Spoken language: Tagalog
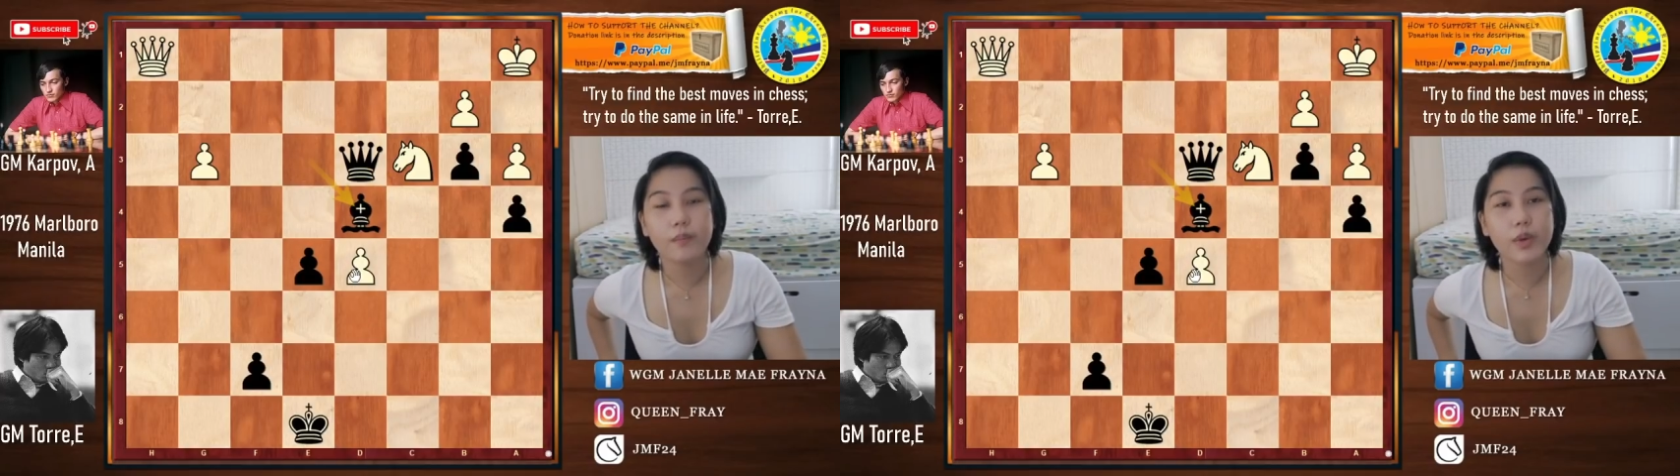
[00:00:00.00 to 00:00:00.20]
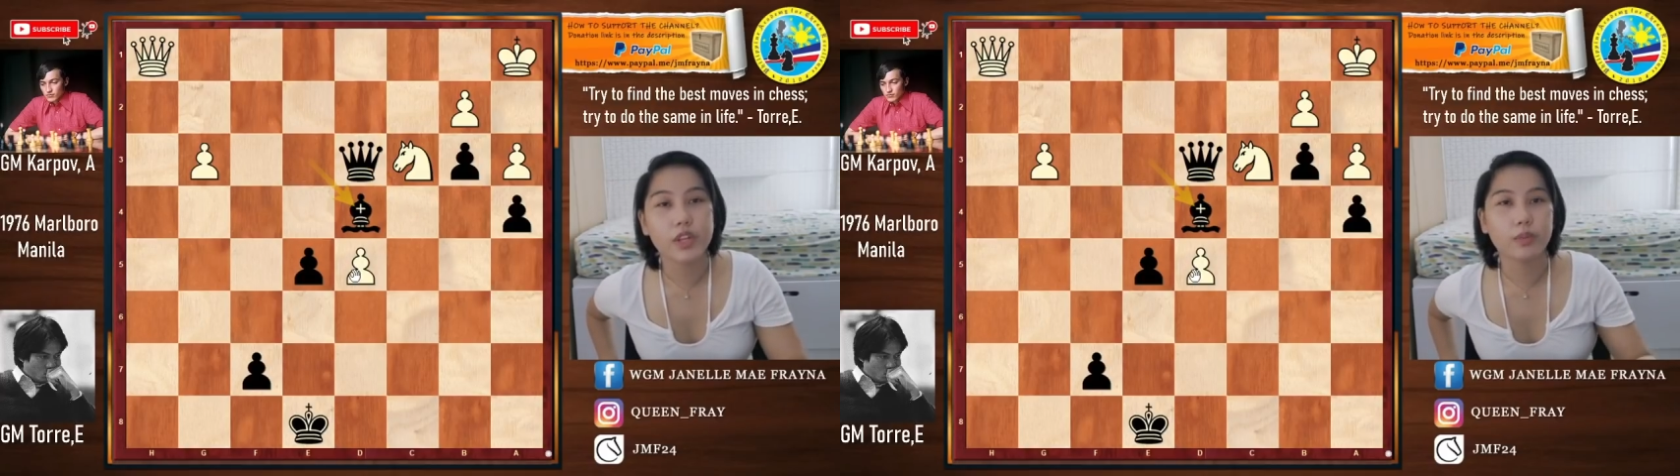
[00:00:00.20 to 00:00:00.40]

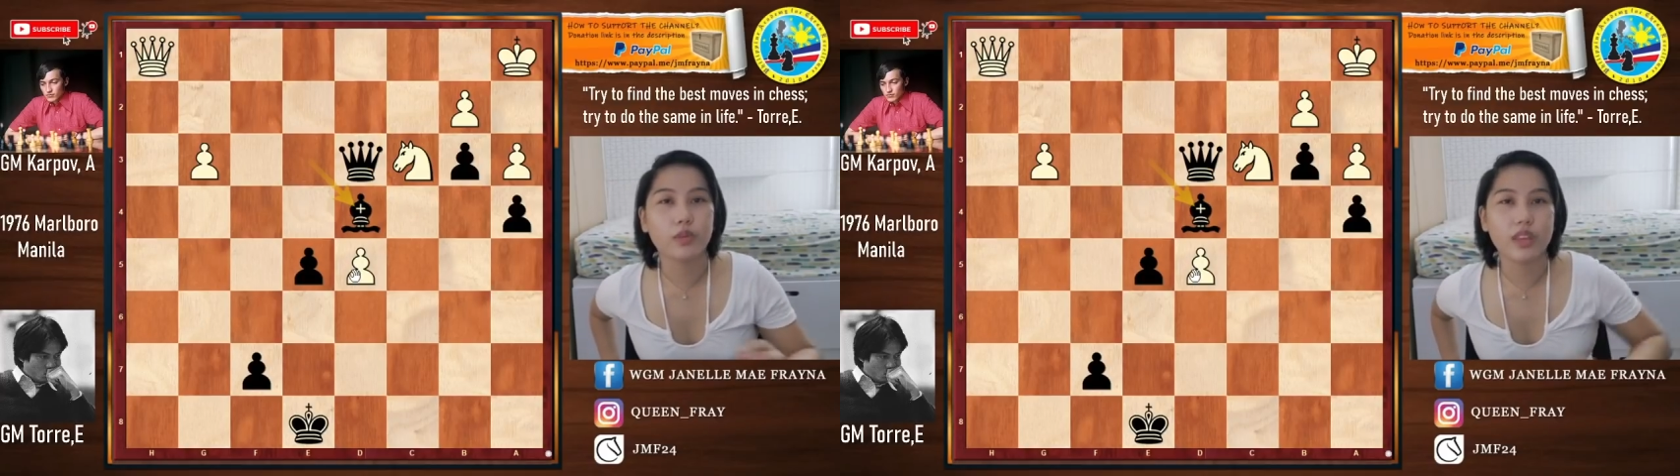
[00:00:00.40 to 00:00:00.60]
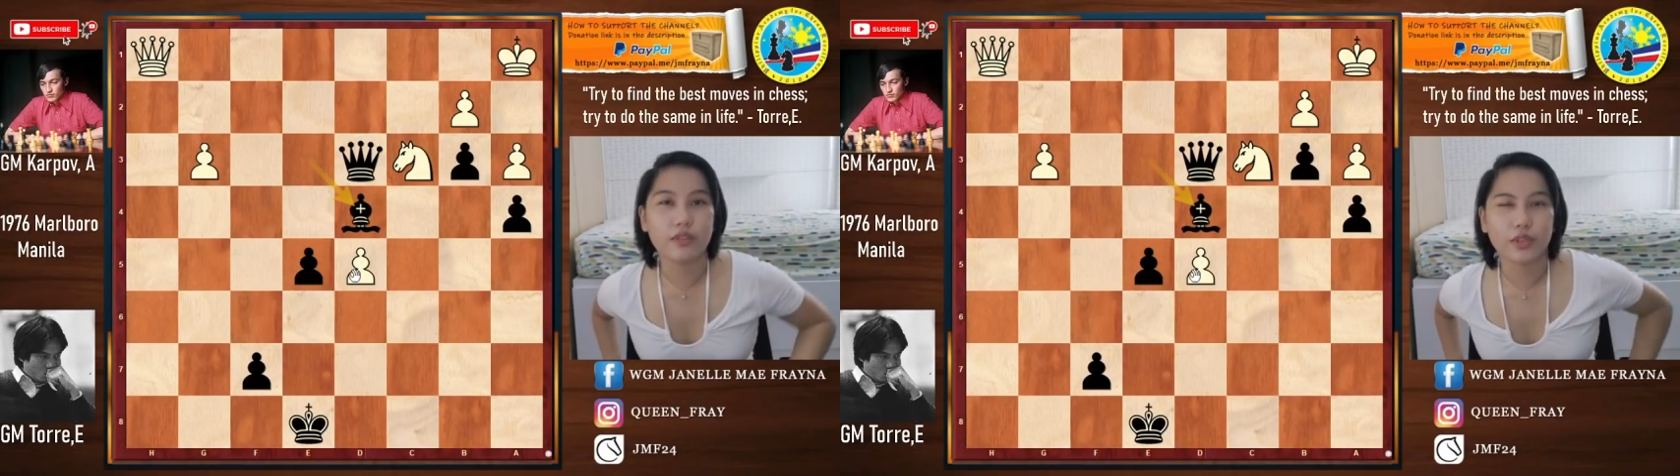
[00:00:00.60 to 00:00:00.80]
Bishop to
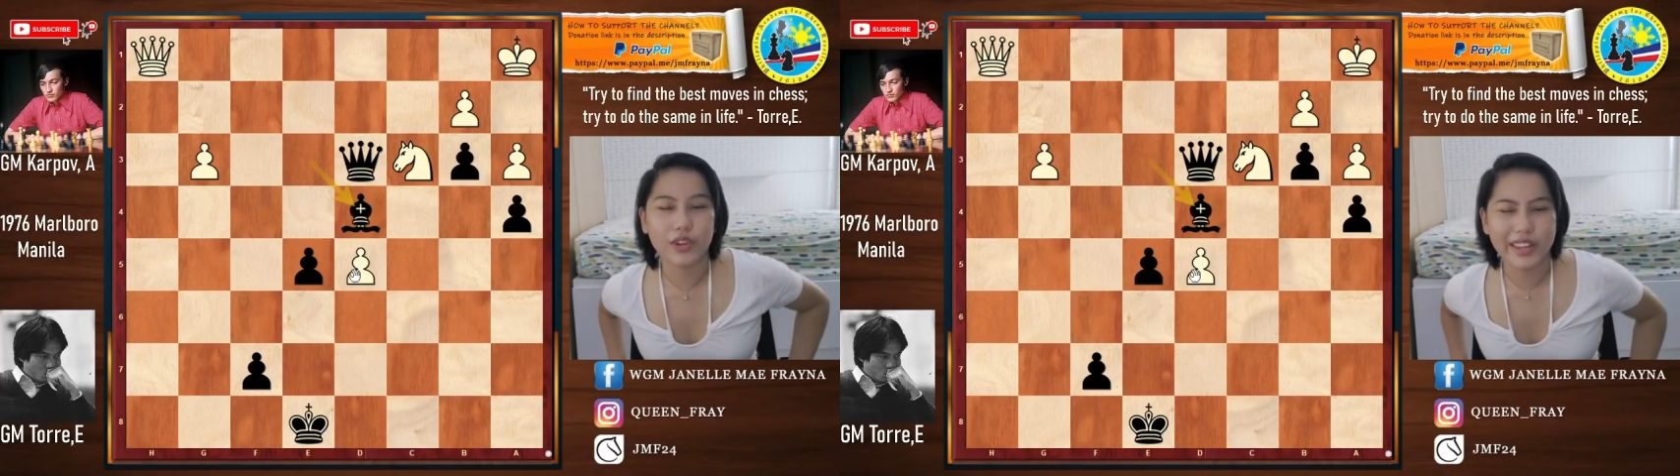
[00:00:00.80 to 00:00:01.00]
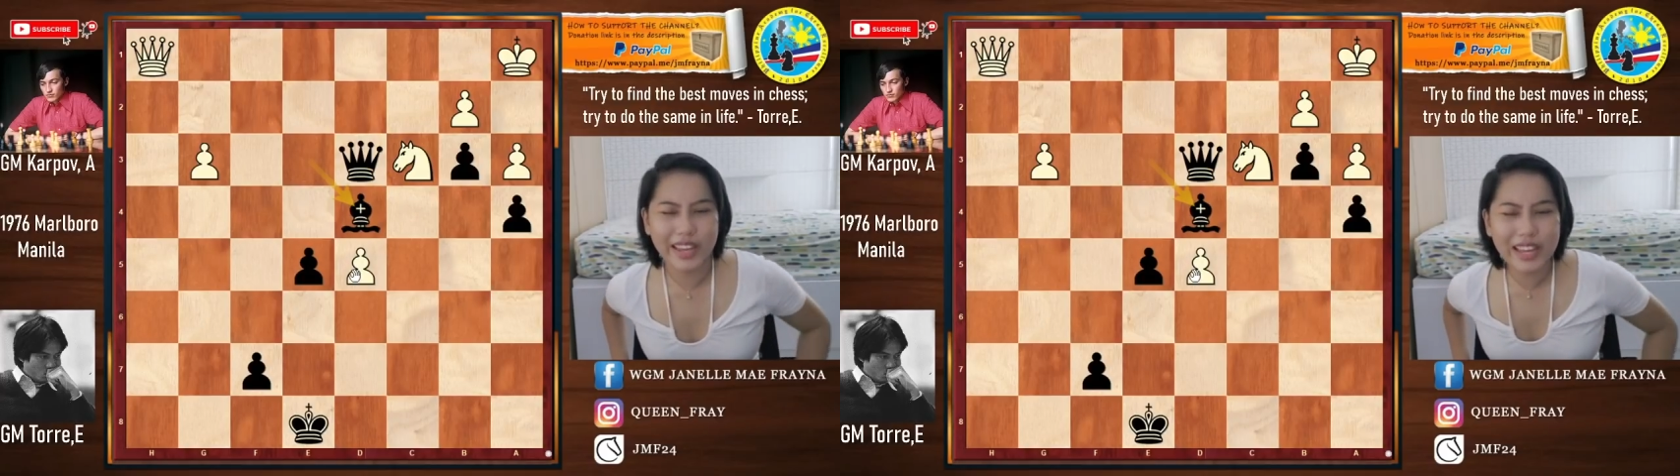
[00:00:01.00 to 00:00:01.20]

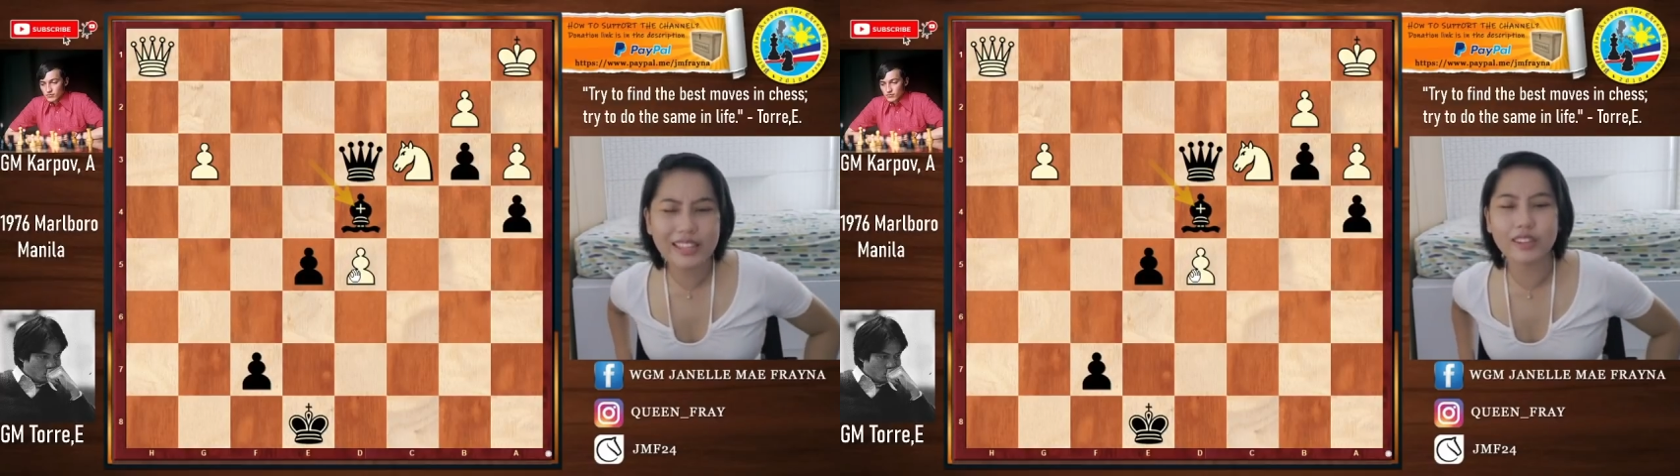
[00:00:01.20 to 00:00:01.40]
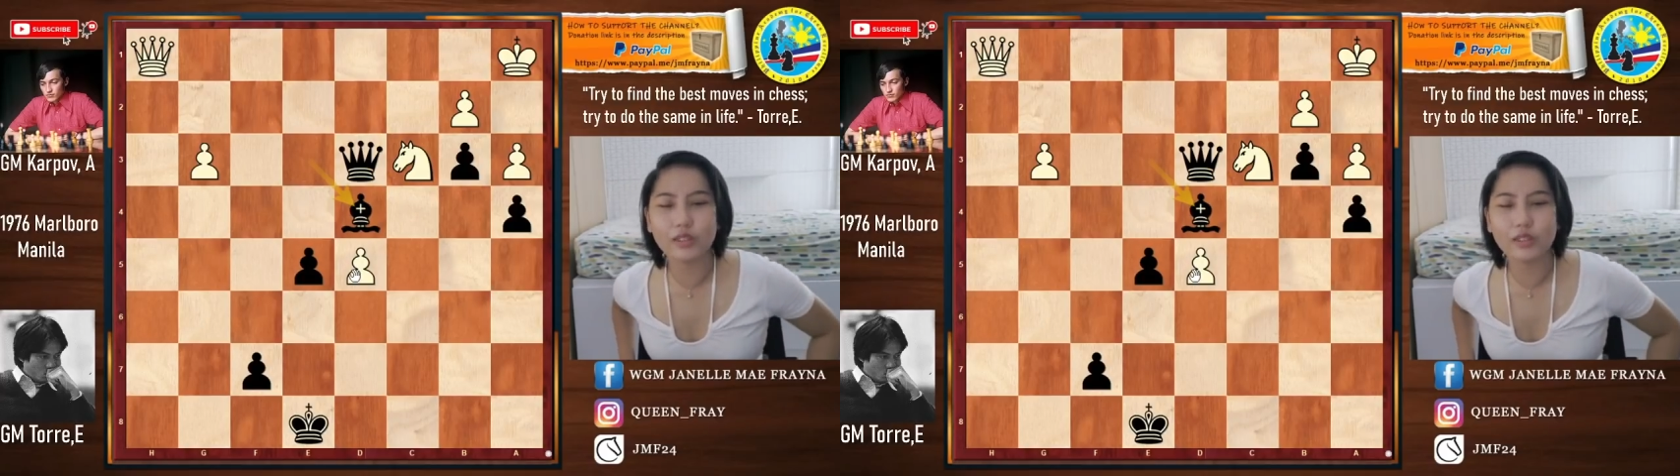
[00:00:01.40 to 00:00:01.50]
D4. Yan ang